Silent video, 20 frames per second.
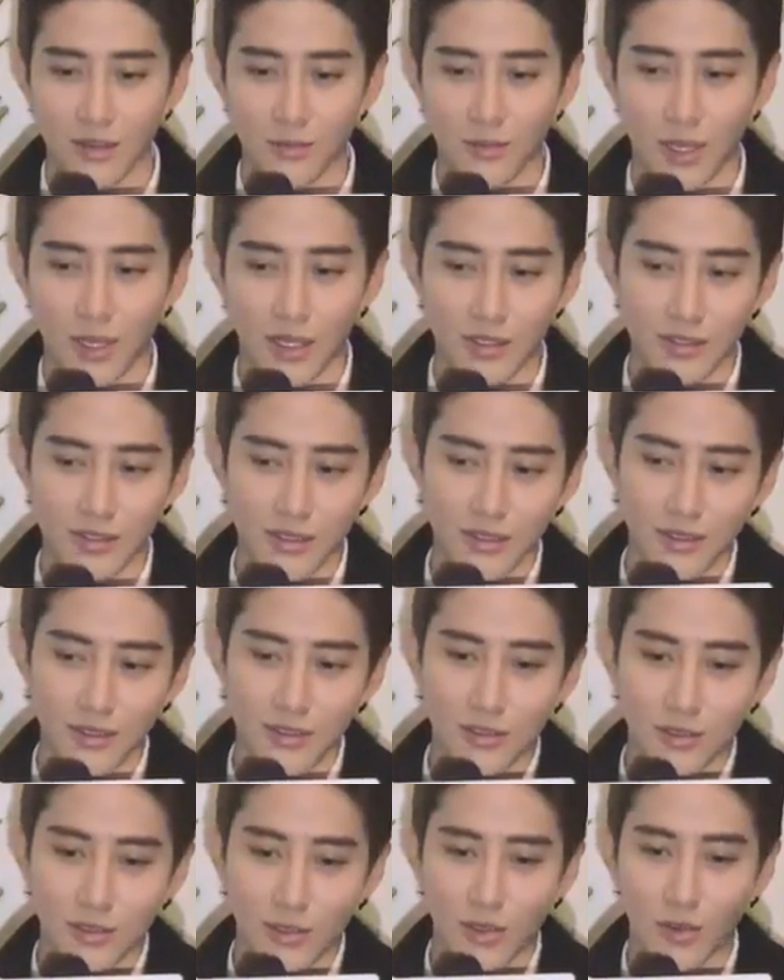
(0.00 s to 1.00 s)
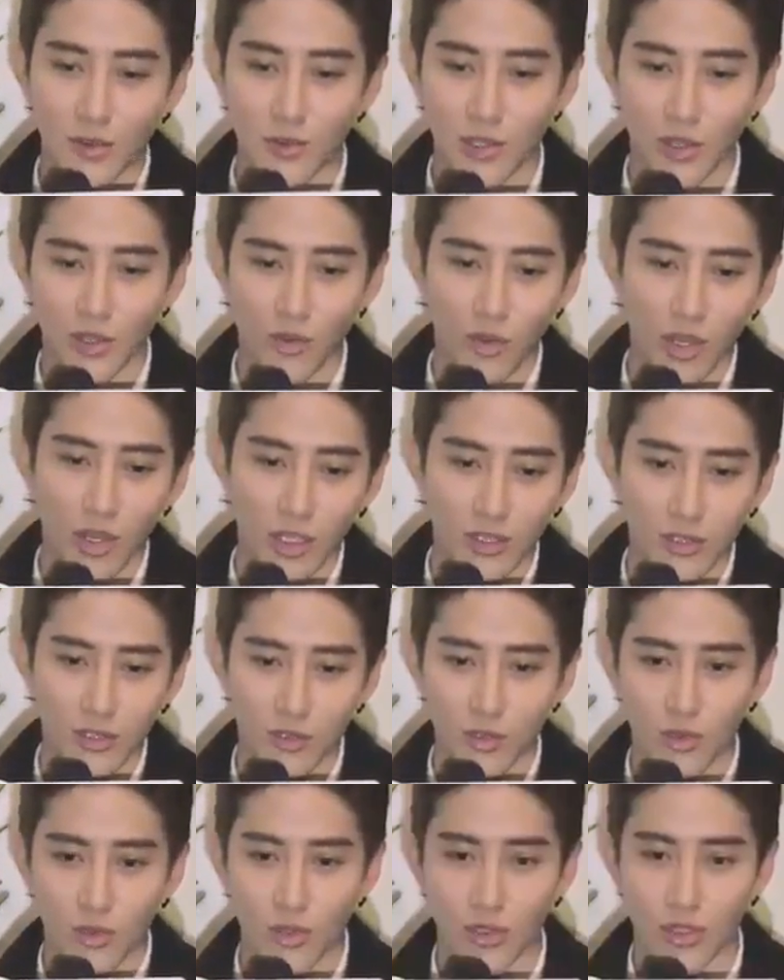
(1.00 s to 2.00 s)
拍戏的时候有很
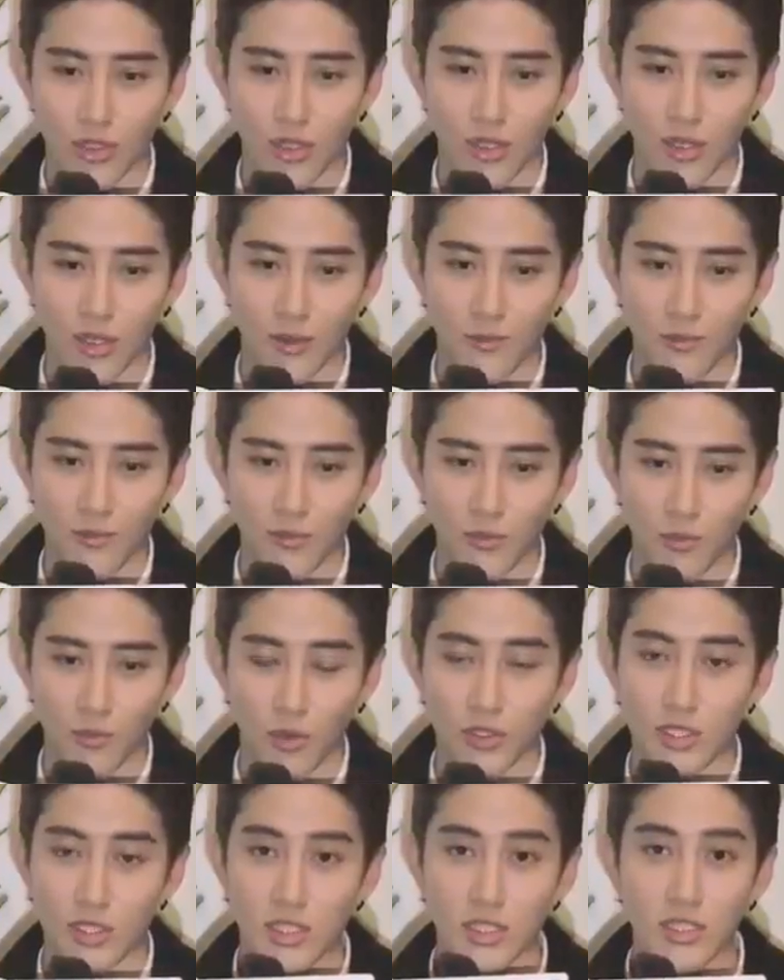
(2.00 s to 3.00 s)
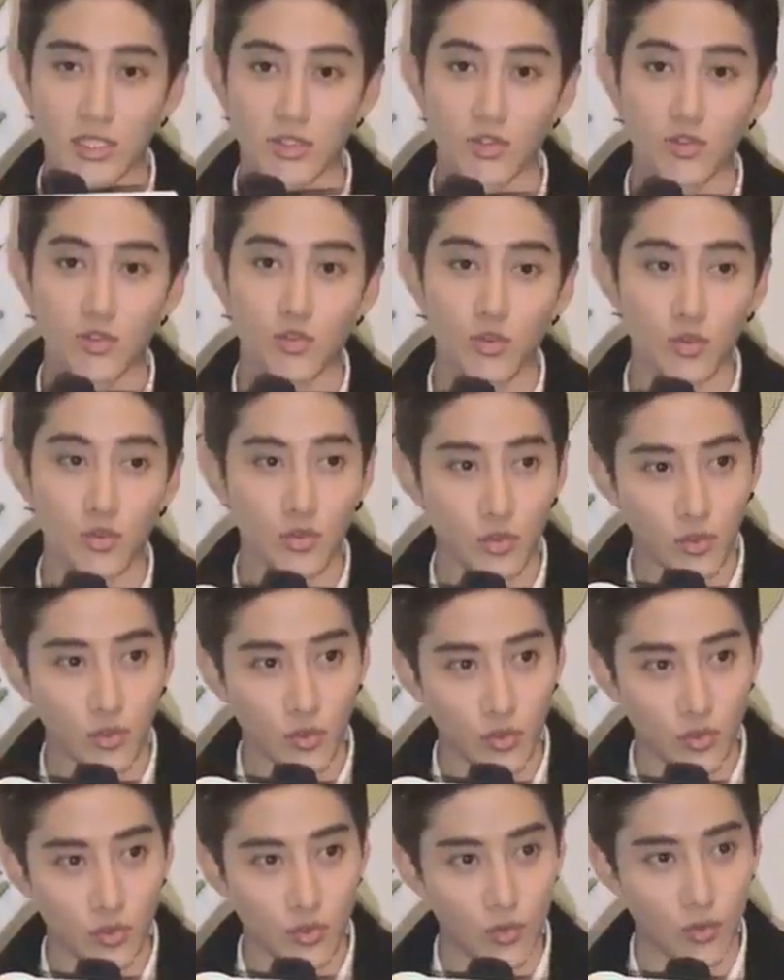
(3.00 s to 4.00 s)
多嗯，我是主
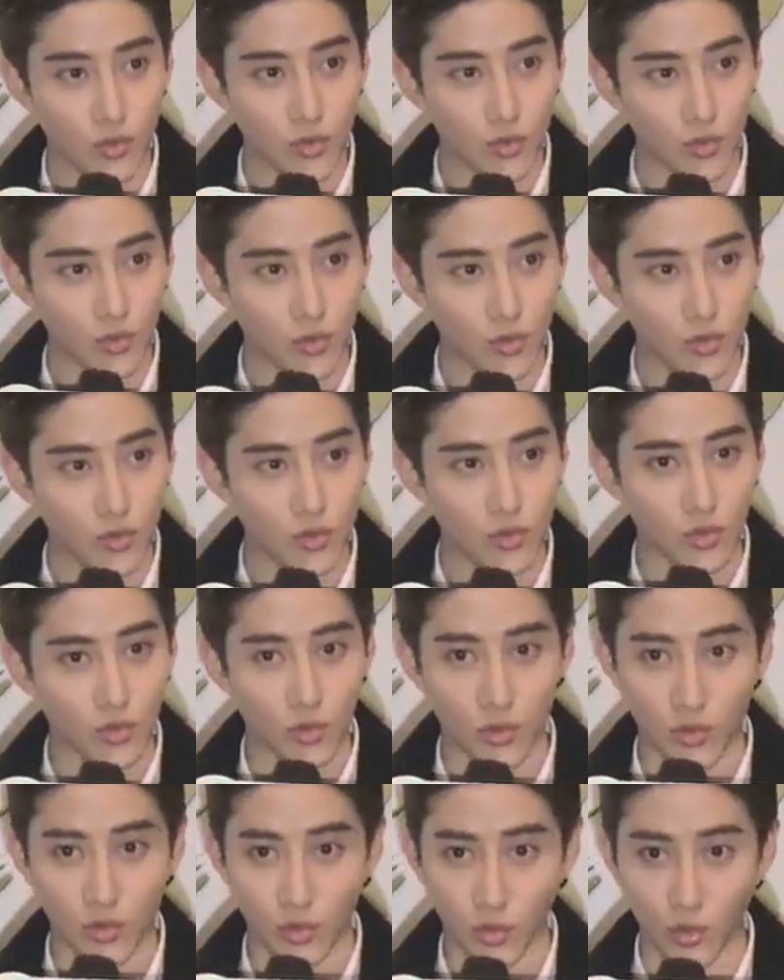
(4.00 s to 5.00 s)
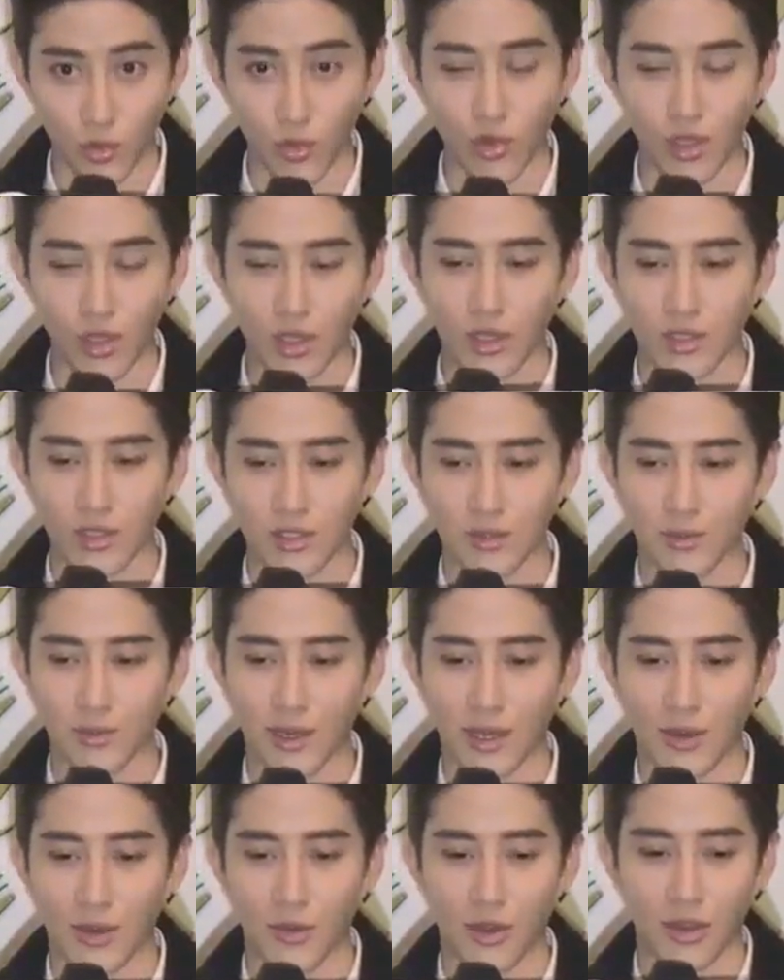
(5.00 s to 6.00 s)
厨，主厨，主厨是
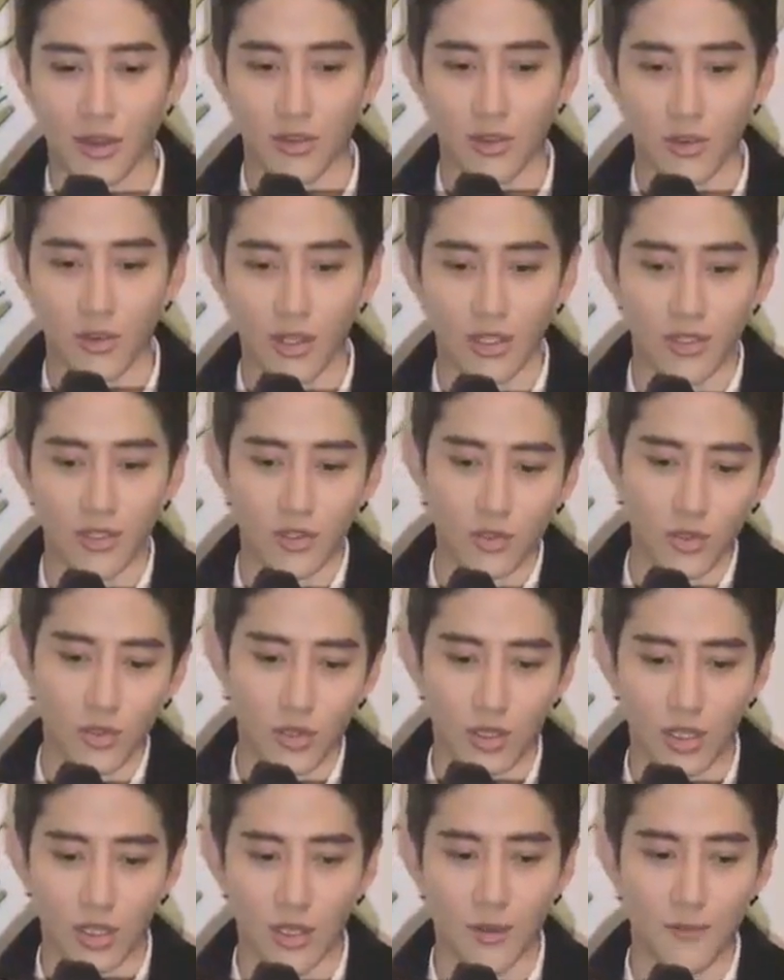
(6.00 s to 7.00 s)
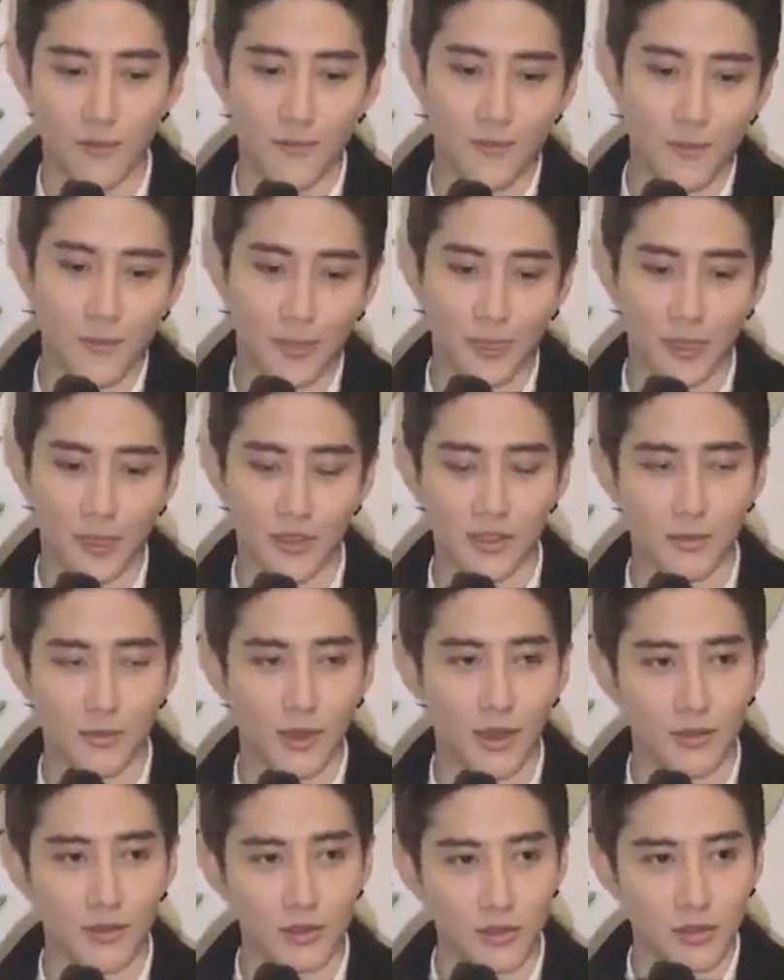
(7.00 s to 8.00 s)
吧？有很多嗯，什
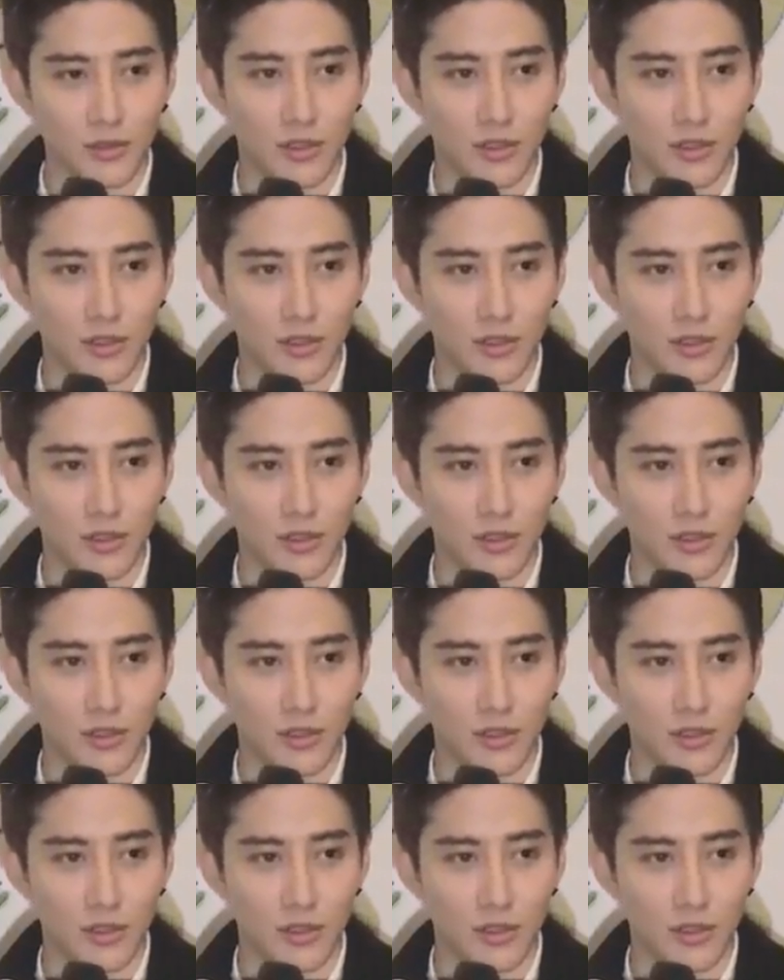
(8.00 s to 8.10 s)
么？